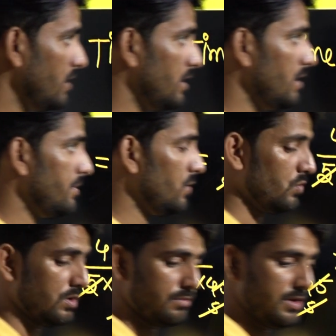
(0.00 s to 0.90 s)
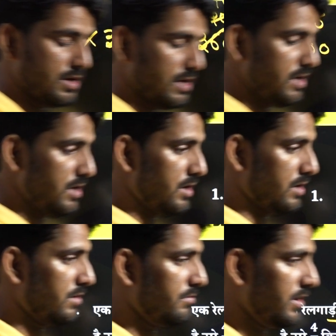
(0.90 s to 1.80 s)
मैं यहीं पे हूँ अभी कहीं नहीं
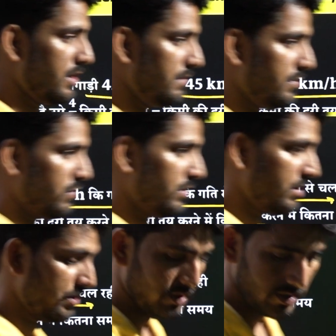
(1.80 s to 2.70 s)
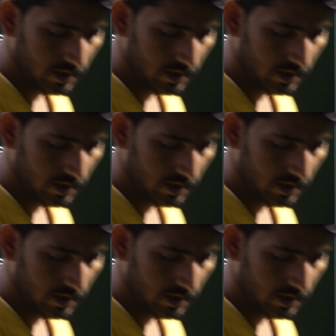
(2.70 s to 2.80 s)
गया मैं यहीं पे हूँ ठीक है